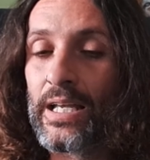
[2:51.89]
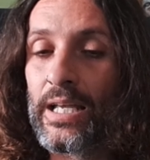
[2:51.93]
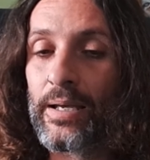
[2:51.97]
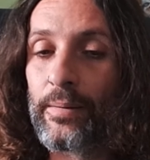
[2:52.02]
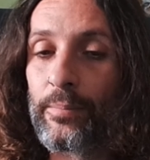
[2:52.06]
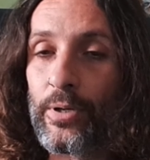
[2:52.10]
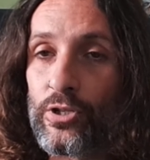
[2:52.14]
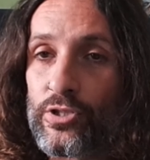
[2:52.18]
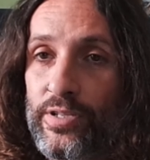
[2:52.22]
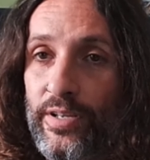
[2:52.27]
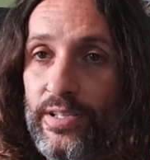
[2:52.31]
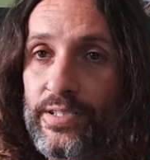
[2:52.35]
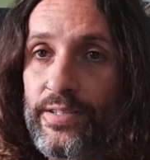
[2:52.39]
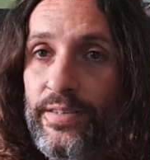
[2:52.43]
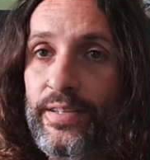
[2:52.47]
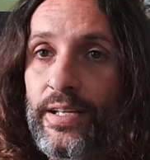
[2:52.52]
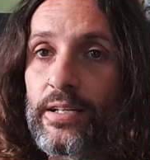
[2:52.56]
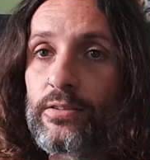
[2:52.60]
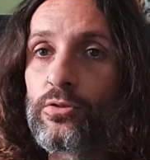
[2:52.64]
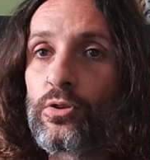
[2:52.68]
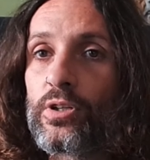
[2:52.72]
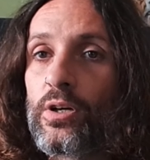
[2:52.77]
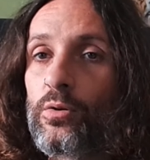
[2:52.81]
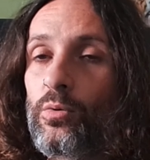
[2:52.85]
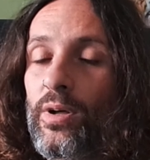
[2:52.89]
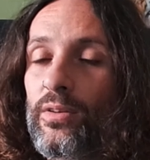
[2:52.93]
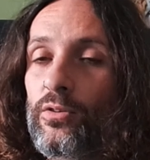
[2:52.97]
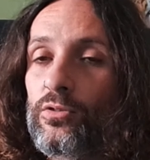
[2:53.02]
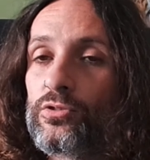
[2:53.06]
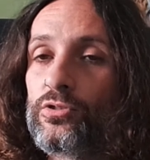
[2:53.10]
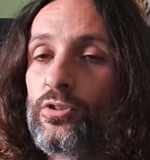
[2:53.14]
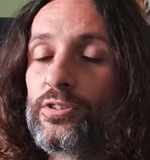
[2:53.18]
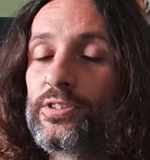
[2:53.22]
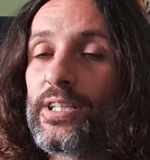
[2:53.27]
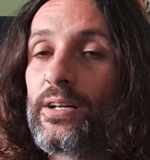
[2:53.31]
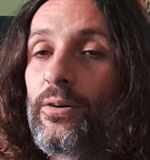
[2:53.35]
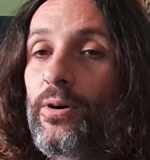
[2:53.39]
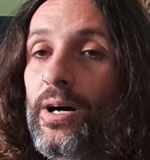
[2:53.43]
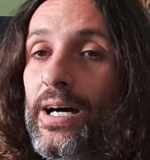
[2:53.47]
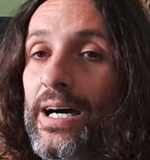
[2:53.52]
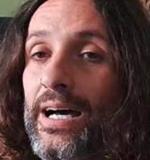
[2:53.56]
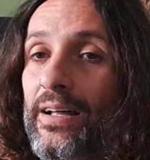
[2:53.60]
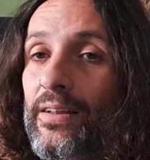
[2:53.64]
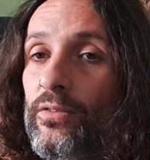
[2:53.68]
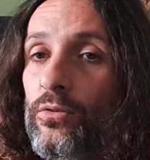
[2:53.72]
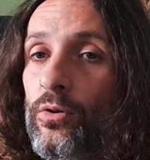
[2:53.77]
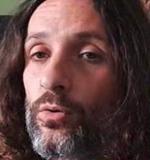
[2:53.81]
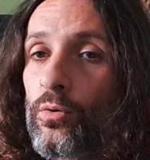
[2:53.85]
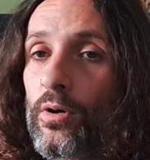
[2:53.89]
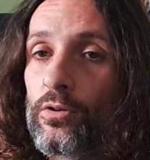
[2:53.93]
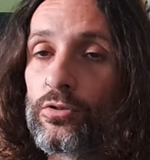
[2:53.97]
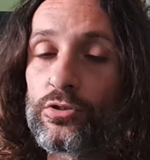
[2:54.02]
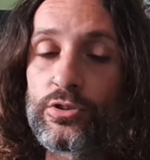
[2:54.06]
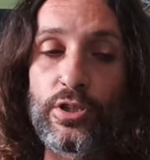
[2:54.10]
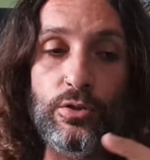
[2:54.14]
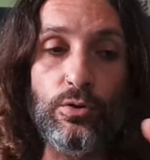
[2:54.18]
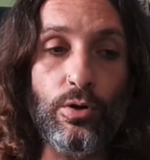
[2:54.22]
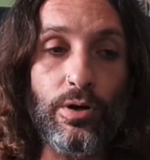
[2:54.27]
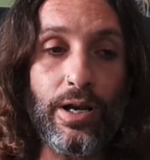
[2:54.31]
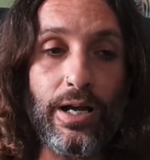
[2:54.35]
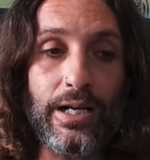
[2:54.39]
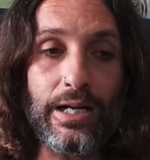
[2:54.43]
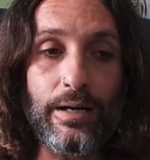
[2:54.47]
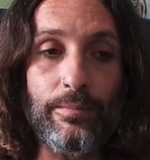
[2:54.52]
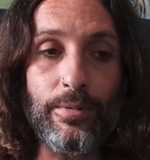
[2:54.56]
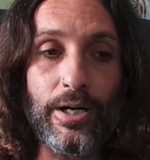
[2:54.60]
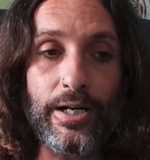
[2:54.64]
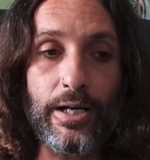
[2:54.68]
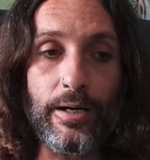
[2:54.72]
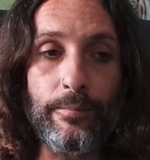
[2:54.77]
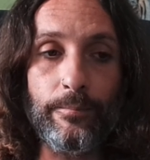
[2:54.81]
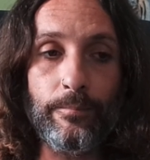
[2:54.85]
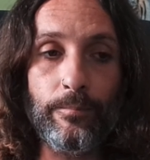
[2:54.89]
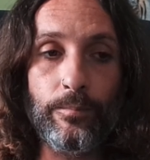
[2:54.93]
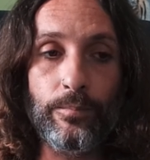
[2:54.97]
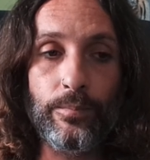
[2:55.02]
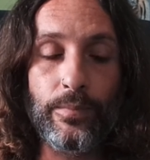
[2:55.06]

Pero sí es cierto que cuando estoy trabajando, cuando estoy con la cámara,